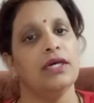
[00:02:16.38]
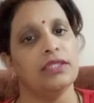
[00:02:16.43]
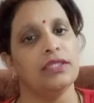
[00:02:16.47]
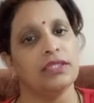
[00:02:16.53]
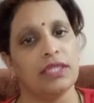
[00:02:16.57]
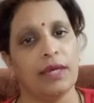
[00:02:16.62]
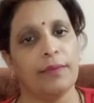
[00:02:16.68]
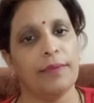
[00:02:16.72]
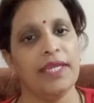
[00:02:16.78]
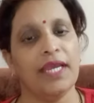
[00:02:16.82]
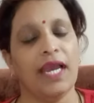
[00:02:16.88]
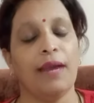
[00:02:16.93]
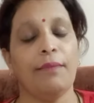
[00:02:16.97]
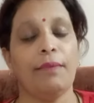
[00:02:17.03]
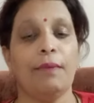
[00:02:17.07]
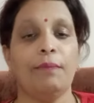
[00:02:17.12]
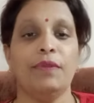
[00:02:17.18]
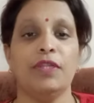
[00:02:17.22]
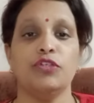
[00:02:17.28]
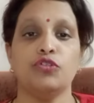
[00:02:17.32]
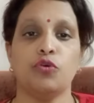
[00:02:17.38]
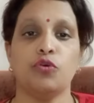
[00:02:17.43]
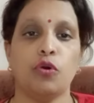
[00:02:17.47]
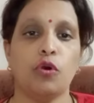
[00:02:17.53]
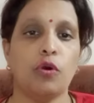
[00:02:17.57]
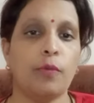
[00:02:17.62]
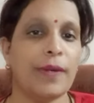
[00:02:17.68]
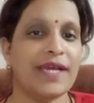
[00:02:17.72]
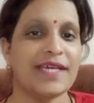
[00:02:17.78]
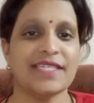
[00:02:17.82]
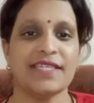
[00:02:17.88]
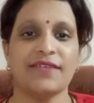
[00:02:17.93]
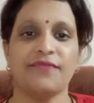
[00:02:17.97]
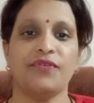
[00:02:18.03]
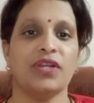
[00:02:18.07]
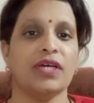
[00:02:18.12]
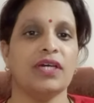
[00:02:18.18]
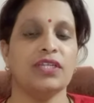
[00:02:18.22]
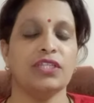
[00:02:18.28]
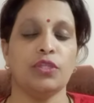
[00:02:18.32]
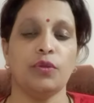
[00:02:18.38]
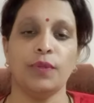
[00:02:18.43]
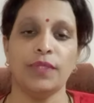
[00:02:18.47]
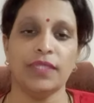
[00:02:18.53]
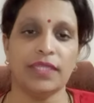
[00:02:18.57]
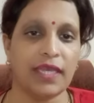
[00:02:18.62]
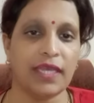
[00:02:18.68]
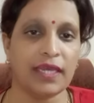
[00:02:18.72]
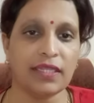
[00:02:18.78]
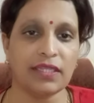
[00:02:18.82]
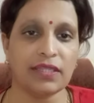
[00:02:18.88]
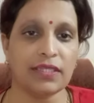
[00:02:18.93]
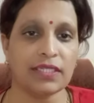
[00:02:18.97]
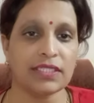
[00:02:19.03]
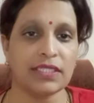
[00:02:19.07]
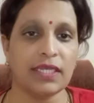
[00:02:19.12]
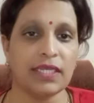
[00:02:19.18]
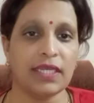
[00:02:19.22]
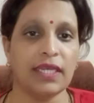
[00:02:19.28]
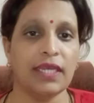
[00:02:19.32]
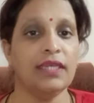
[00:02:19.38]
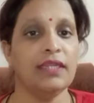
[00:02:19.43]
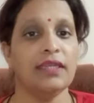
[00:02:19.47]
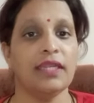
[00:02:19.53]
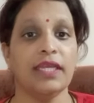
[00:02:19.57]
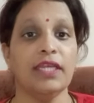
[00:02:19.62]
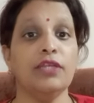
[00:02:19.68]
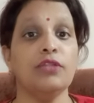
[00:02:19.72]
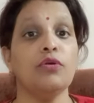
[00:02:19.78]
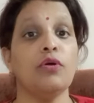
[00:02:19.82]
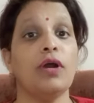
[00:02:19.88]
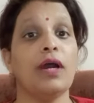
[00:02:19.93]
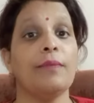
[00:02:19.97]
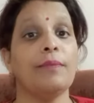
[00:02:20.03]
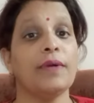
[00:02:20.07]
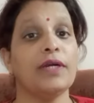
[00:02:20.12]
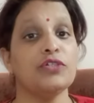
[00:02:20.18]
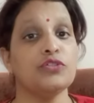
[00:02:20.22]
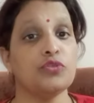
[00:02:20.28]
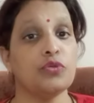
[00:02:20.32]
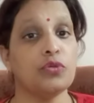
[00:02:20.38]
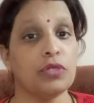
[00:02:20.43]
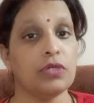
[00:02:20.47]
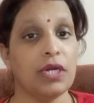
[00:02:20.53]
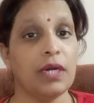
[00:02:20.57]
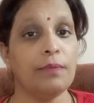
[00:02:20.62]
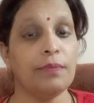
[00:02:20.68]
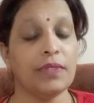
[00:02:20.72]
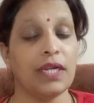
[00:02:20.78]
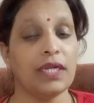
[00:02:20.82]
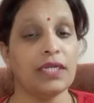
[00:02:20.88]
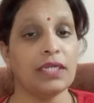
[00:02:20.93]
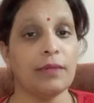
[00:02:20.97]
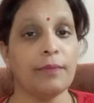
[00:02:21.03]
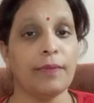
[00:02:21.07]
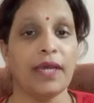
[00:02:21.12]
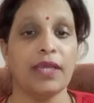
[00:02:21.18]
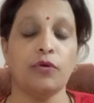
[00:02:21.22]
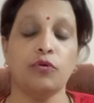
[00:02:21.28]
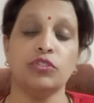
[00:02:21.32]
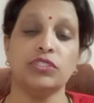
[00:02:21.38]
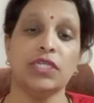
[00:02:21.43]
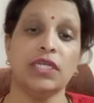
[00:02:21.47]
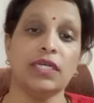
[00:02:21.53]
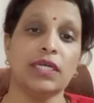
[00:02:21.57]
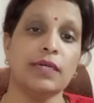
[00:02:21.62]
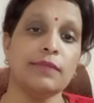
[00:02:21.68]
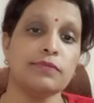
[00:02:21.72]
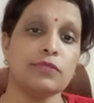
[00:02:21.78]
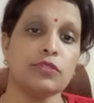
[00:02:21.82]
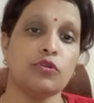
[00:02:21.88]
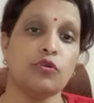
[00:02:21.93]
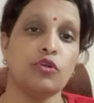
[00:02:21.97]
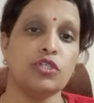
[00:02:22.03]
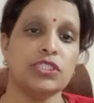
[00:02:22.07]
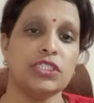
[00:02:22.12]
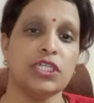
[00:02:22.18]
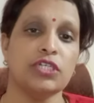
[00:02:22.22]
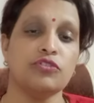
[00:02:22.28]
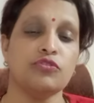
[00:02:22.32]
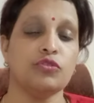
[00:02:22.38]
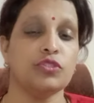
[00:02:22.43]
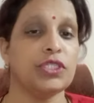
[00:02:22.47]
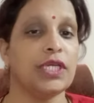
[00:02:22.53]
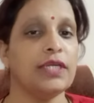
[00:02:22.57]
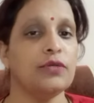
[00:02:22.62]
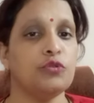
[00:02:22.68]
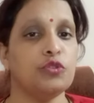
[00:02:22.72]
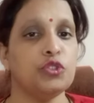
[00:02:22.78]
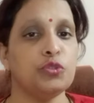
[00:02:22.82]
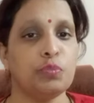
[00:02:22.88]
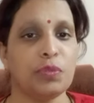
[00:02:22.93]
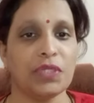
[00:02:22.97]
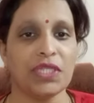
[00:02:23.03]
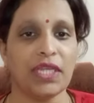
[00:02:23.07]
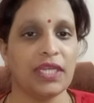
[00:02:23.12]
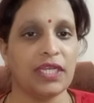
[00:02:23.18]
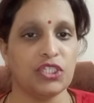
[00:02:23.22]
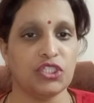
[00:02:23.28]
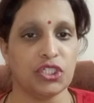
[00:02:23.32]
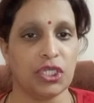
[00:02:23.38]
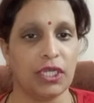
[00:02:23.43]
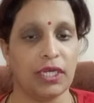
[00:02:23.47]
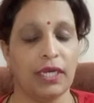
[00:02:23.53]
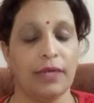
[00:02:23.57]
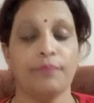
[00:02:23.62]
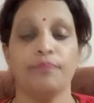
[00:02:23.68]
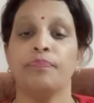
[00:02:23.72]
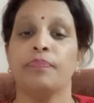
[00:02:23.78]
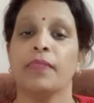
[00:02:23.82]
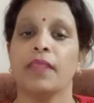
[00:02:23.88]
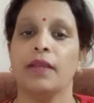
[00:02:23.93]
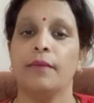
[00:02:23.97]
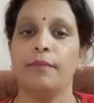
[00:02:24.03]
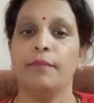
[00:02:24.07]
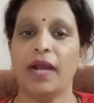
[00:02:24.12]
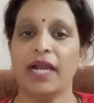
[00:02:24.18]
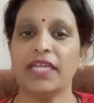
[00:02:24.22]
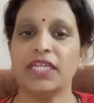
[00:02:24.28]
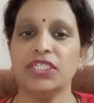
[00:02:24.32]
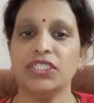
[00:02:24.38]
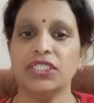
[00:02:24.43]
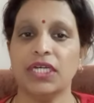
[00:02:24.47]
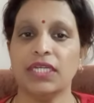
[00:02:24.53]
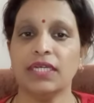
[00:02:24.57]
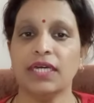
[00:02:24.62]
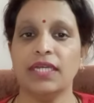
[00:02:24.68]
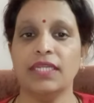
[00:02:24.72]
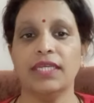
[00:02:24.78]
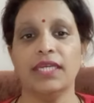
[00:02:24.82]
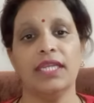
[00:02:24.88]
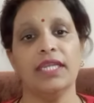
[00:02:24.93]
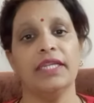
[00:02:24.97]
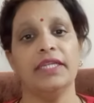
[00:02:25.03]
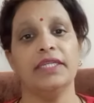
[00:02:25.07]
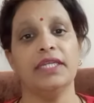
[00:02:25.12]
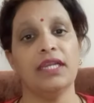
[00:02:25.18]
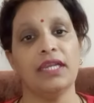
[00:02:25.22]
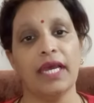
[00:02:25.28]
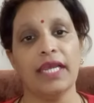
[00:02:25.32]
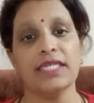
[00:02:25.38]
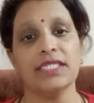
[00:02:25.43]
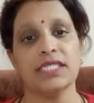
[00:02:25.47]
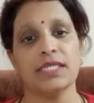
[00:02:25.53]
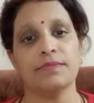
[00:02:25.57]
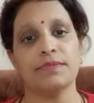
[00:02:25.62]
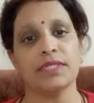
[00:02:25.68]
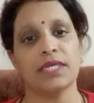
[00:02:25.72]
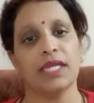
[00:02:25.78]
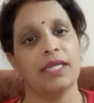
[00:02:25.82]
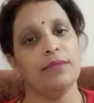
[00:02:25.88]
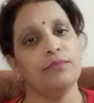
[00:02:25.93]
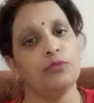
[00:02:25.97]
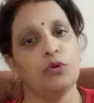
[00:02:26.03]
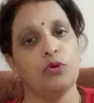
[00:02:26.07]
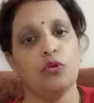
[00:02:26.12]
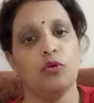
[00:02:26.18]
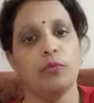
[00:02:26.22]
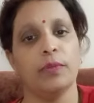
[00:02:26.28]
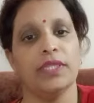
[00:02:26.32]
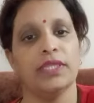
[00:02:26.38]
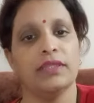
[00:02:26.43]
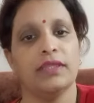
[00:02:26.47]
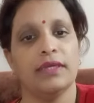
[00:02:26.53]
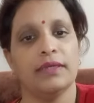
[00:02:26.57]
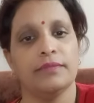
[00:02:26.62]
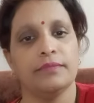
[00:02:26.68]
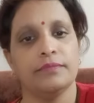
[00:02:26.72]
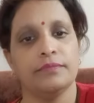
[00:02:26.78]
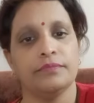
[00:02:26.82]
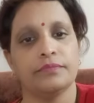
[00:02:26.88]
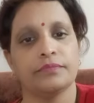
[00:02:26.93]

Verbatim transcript: तभी आप अपने शो को बड़ा सफ़र करते हुए देख सकते हैं नहीं तो आपका शो कब टाटा बाय हो जाए कब स्लॉट चेंज हो जाए कुछ पता ही नहीं चलेगा बाकी जानकारी के लिए डियर लाइक सब्सक्राइब दोनों बनता है